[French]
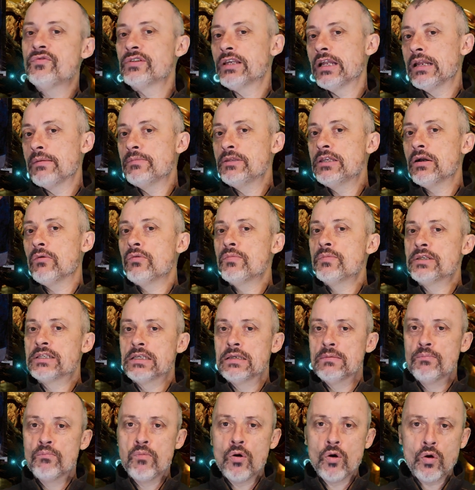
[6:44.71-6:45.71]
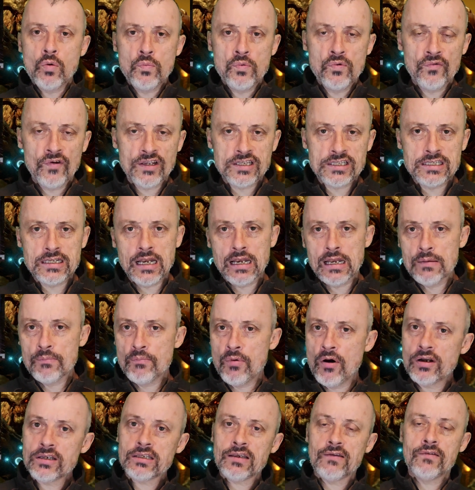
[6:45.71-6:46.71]
Vous allez me dire, oui, mais c'est beaucoup plus facile à
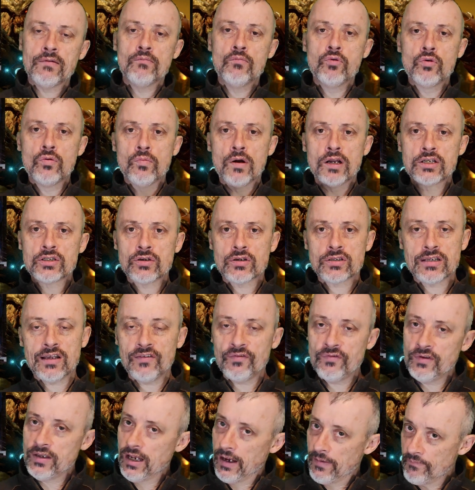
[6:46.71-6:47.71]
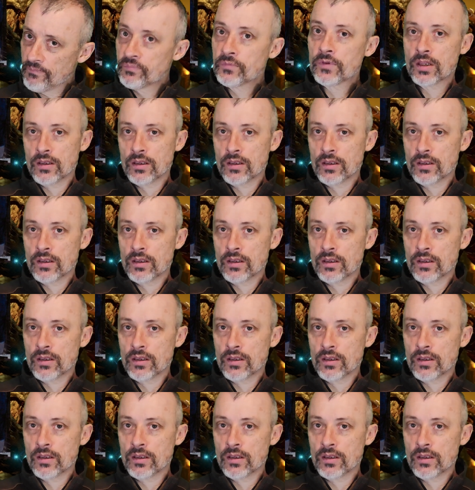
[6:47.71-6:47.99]
l'époque, il y avait beaucoup moins de choses à faire.